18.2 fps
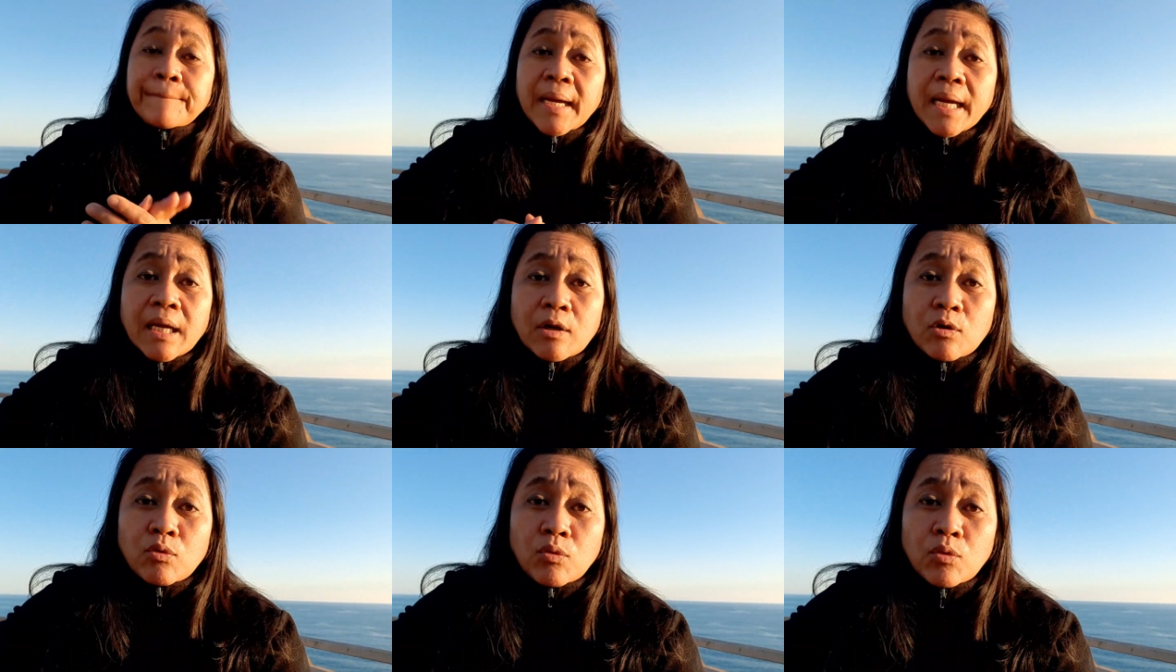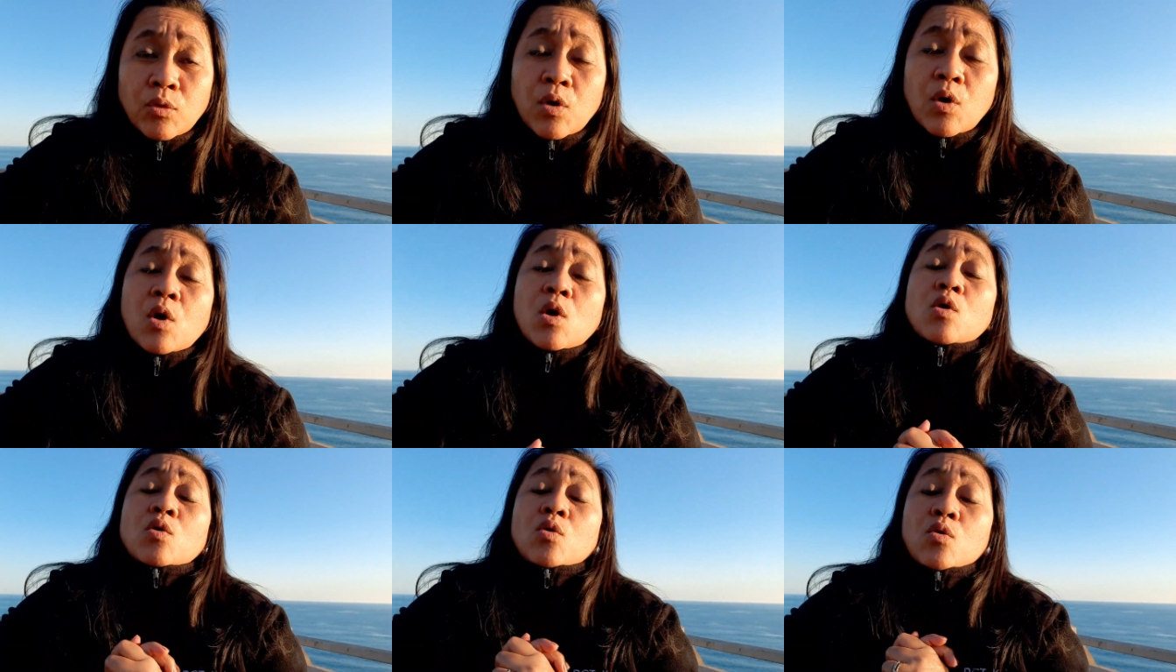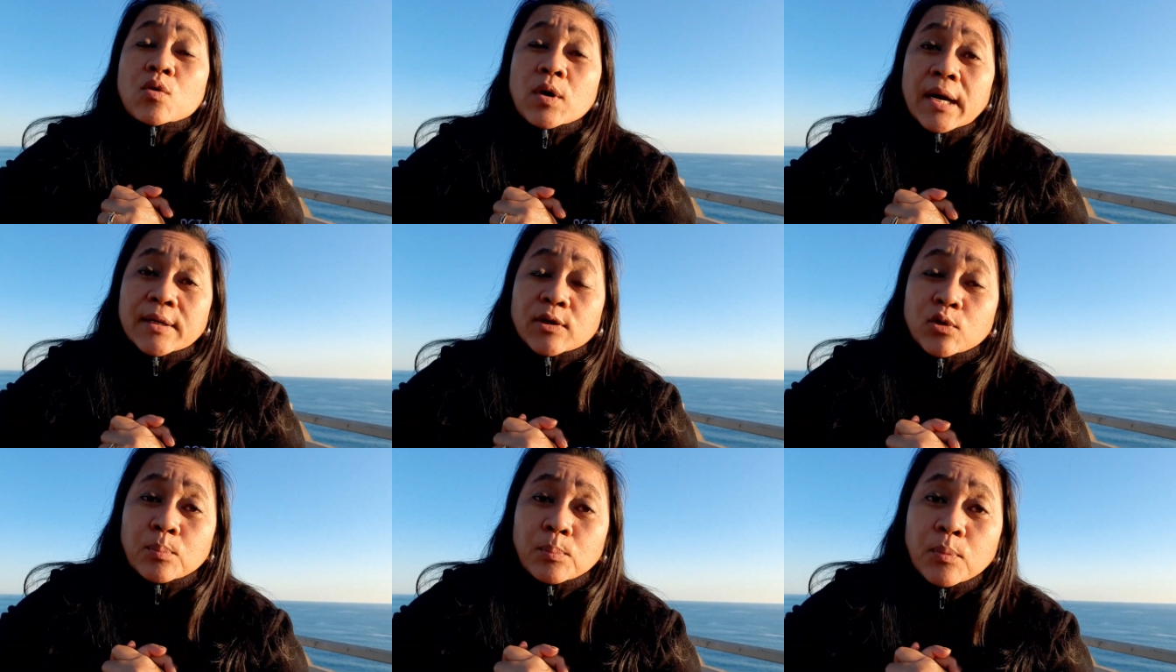Pero kung
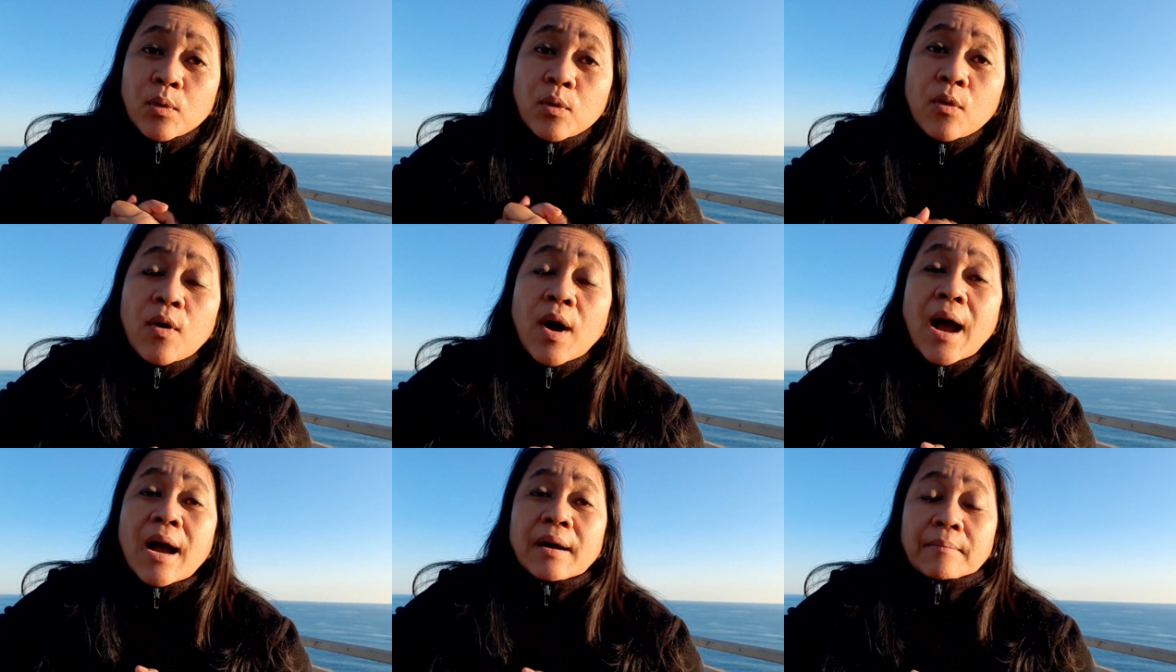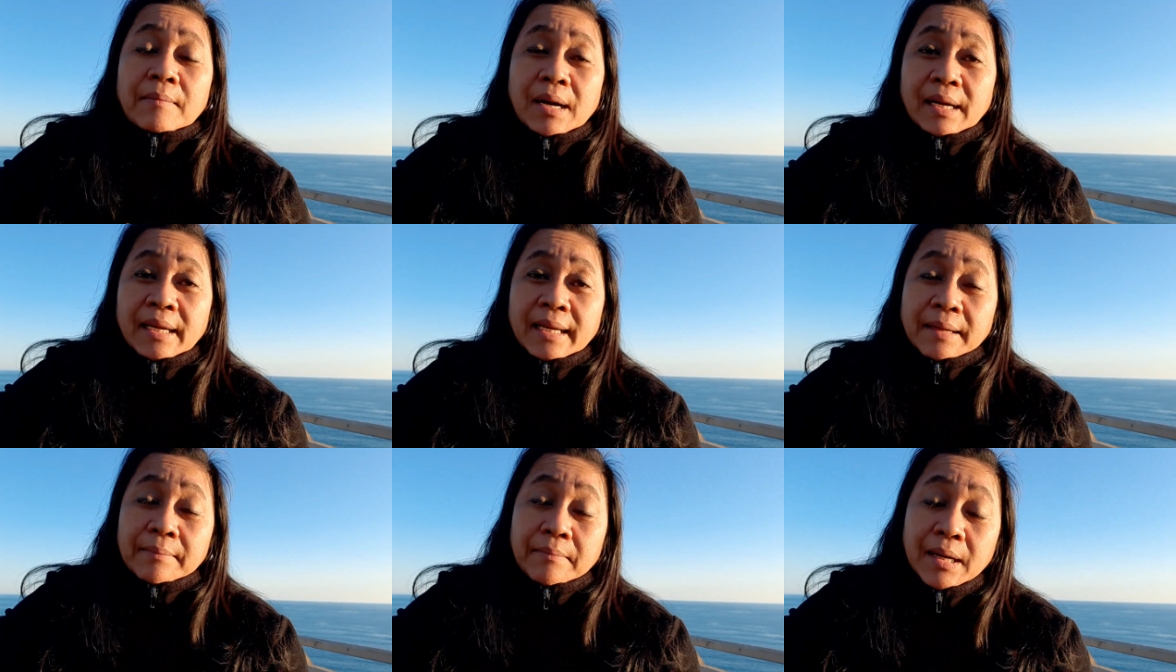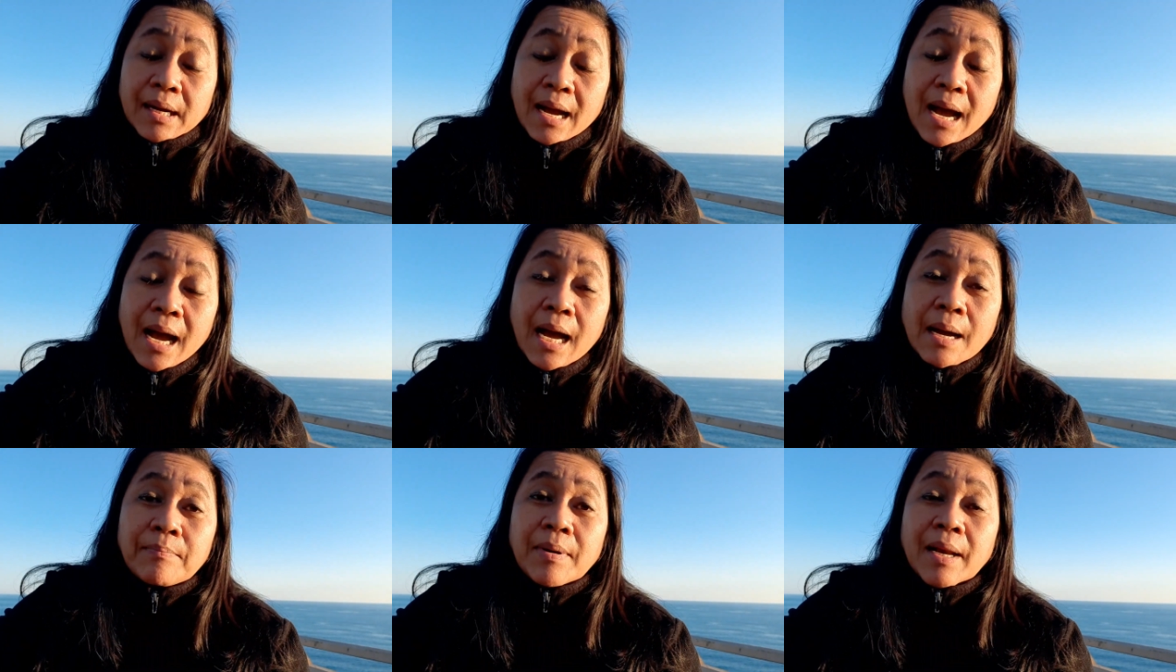kayo po ang
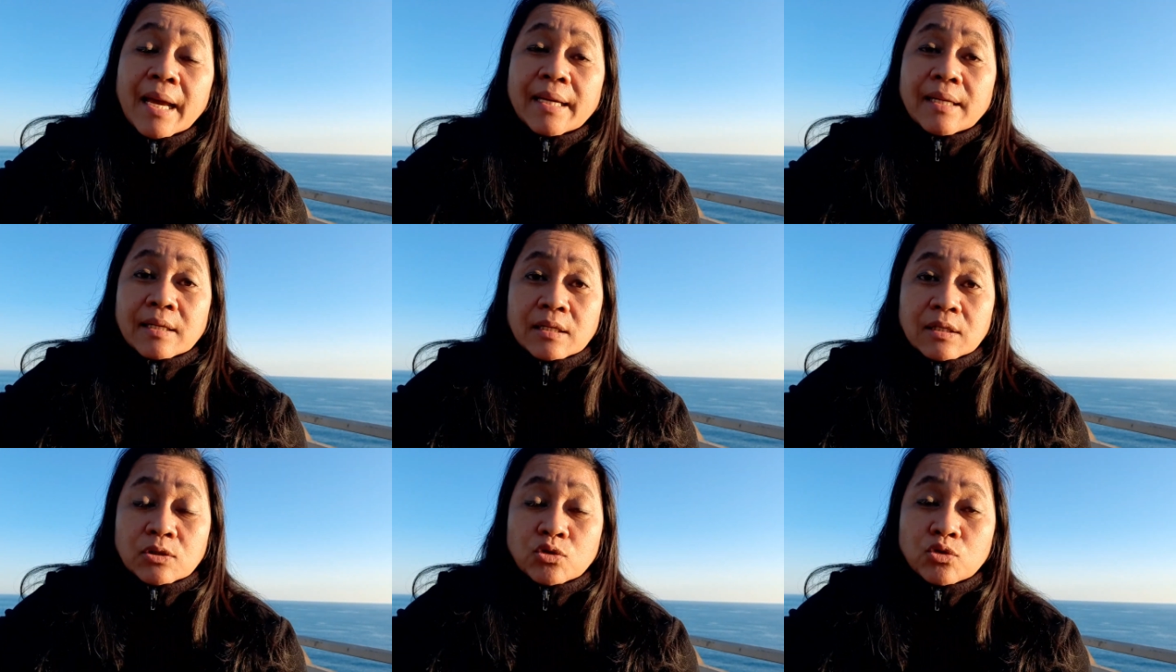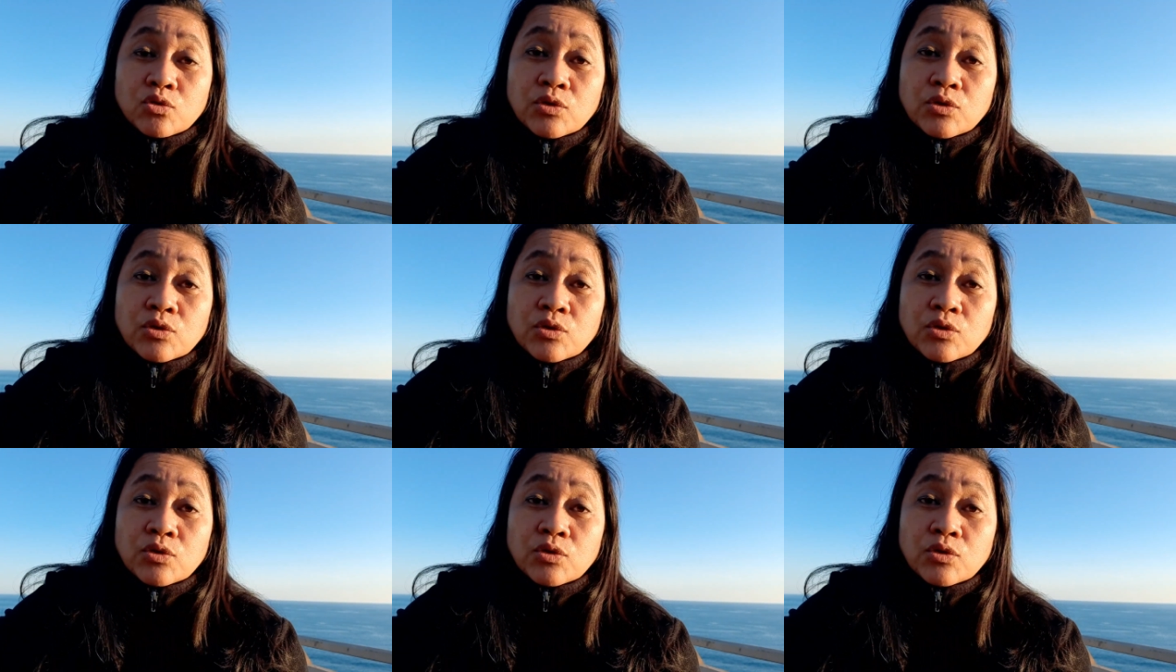mag-a-apply ng